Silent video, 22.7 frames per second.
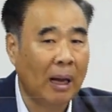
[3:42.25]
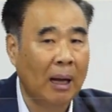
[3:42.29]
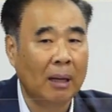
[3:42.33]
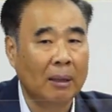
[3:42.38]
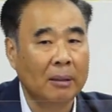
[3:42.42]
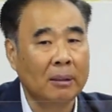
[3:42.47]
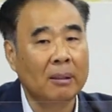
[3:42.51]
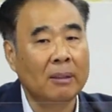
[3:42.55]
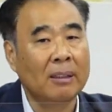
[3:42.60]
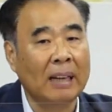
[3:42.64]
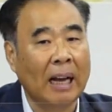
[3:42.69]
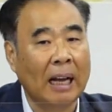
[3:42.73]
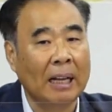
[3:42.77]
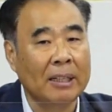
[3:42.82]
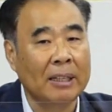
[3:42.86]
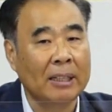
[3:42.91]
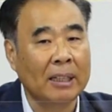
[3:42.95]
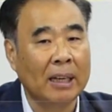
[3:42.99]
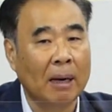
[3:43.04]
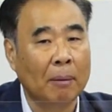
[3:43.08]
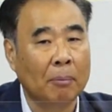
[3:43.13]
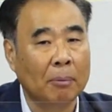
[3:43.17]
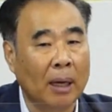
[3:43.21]
이거는
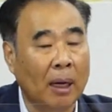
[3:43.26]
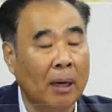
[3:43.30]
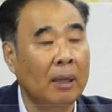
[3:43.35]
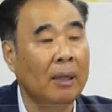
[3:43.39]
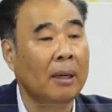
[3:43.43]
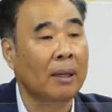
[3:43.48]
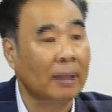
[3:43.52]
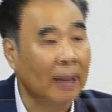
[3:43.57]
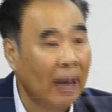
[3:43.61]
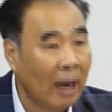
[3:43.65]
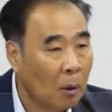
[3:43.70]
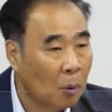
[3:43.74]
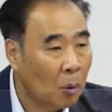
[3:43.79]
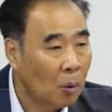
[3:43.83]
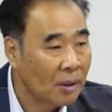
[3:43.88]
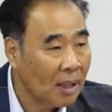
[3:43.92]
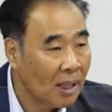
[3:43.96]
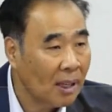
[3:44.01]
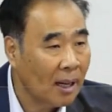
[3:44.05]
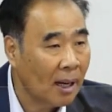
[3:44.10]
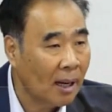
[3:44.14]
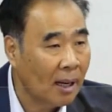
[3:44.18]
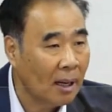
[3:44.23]
아닌가 보다 라고
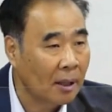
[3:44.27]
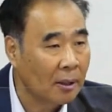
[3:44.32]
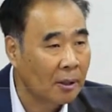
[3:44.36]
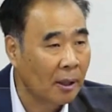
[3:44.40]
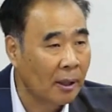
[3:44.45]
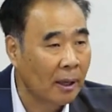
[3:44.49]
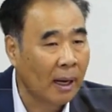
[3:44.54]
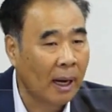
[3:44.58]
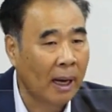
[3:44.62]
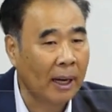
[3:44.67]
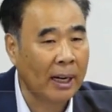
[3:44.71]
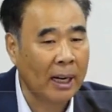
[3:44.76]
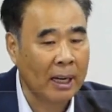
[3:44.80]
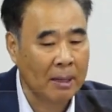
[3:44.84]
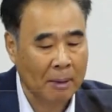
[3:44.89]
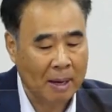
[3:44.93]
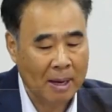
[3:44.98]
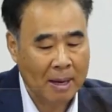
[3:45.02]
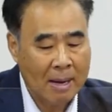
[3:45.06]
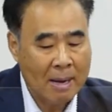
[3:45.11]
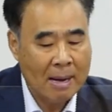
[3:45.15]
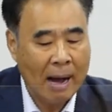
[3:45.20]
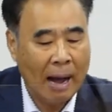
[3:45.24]
생각하기 전에 하나님
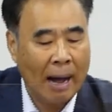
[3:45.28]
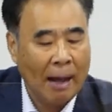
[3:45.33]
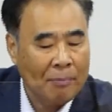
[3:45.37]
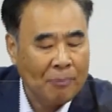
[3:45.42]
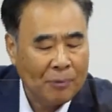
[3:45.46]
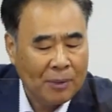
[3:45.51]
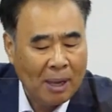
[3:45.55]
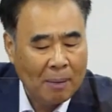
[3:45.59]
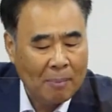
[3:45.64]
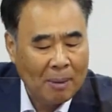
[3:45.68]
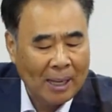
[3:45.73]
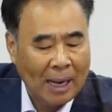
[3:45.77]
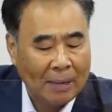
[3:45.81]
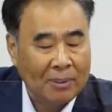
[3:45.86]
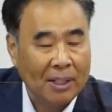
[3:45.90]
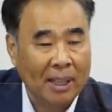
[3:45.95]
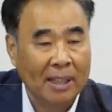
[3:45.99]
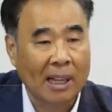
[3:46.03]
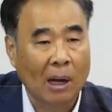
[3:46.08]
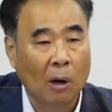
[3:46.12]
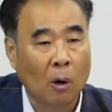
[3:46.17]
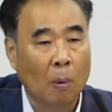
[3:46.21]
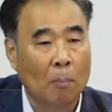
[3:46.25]
안 되면 안
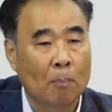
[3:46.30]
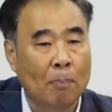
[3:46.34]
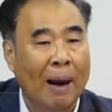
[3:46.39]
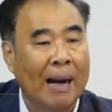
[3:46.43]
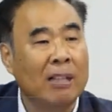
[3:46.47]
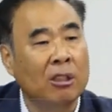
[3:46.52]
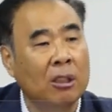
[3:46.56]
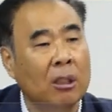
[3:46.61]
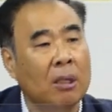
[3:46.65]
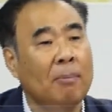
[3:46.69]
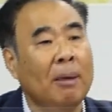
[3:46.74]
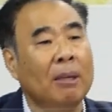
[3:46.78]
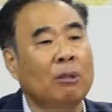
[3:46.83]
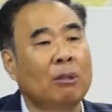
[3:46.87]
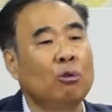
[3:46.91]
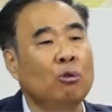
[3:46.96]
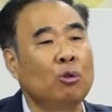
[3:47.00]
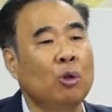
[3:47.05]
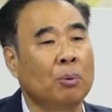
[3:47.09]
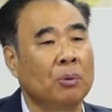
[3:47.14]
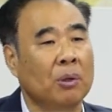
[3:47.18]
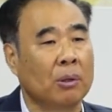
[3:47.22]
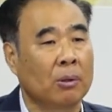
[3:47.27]
된다고 말씀해
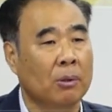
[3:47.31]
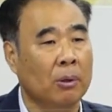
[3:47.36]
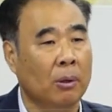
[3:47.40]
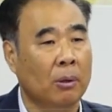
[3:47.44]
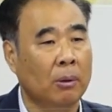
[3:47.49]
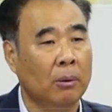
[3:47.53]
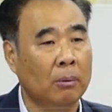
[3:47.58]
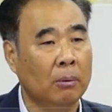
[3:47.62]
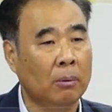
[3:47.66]
주시옵소서